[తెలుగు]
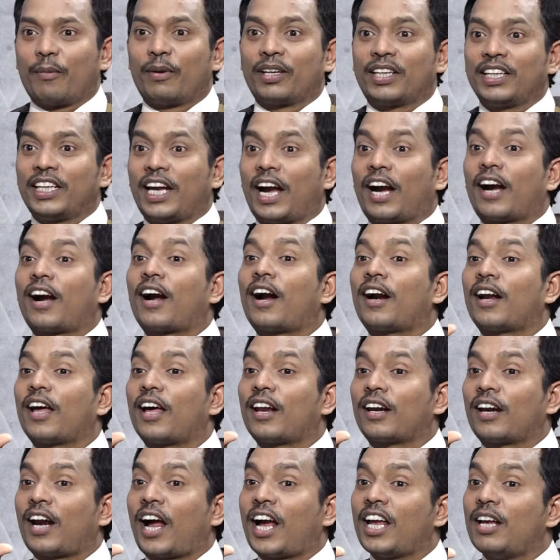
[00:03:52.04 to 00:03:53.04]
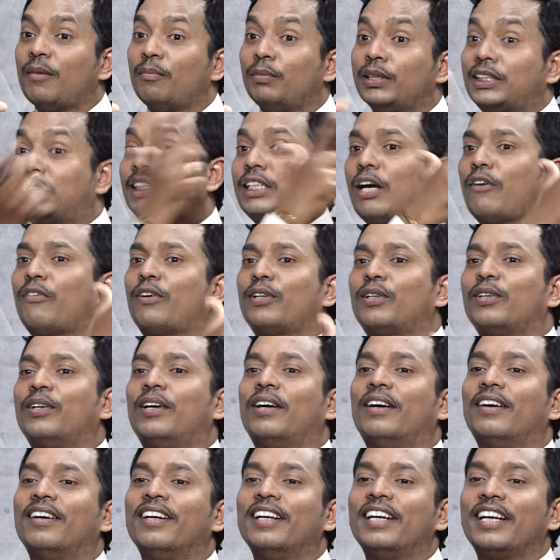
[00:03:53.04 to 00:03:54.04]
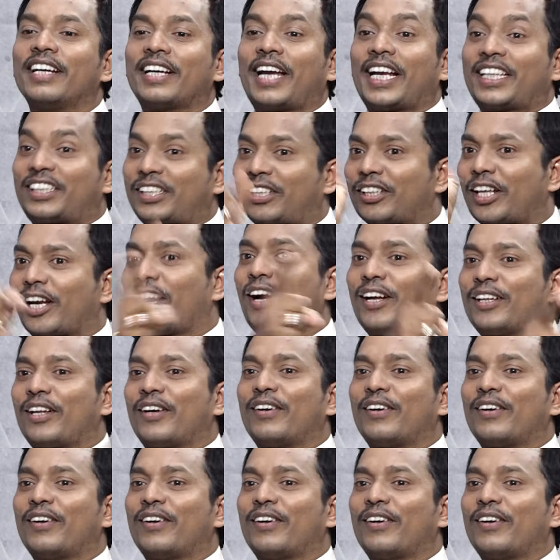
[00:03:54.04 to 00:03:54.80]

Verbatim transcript: కాబట్టి ఎక్కడ రాయ మిస్ అవ్వదు ఖచ్చితంగా